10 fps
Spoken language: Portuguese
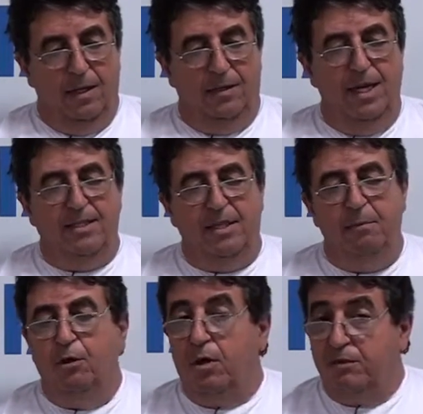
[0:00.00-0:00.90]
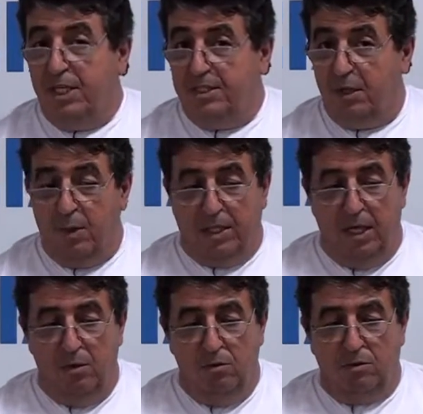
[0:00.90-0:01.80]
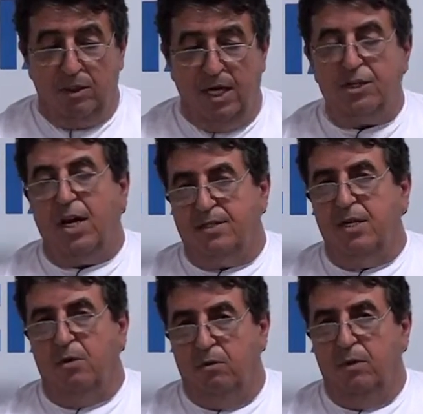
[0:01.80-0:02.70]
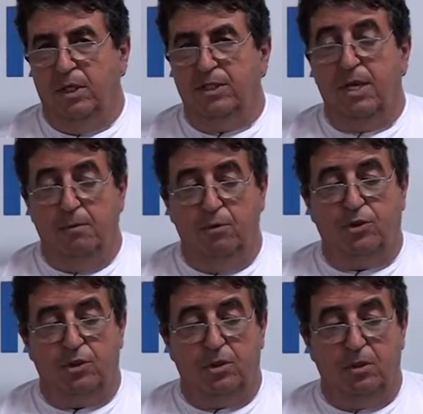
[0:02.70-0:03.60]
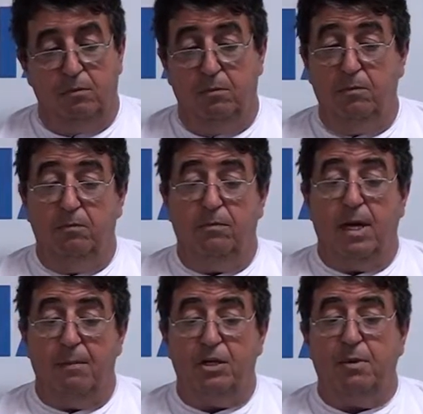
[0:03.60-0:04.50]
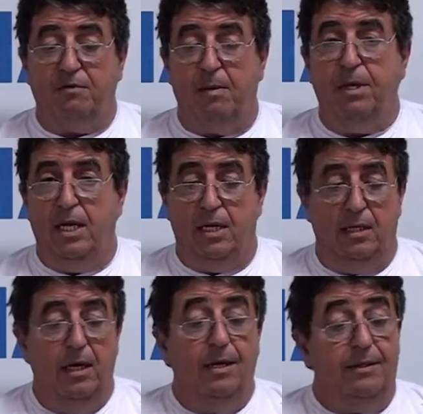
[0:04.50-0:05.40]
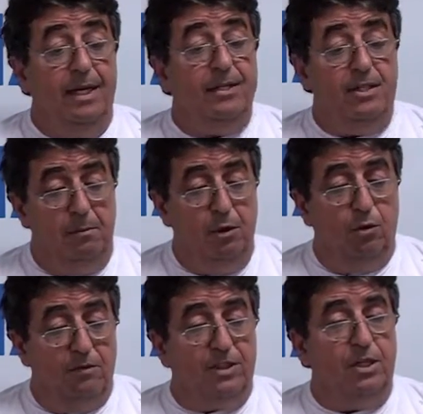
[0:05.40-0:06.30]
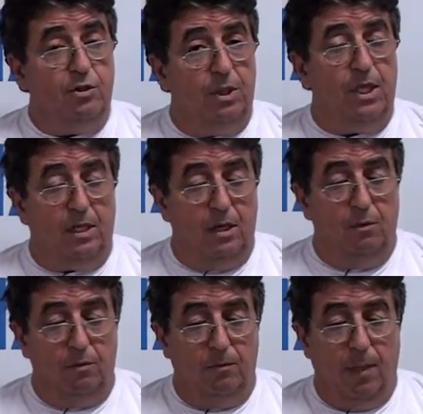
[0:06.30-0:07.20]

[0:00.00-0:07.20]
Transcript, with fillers: Desde 1951, tens razão, estamos na mesma família, desde 1981.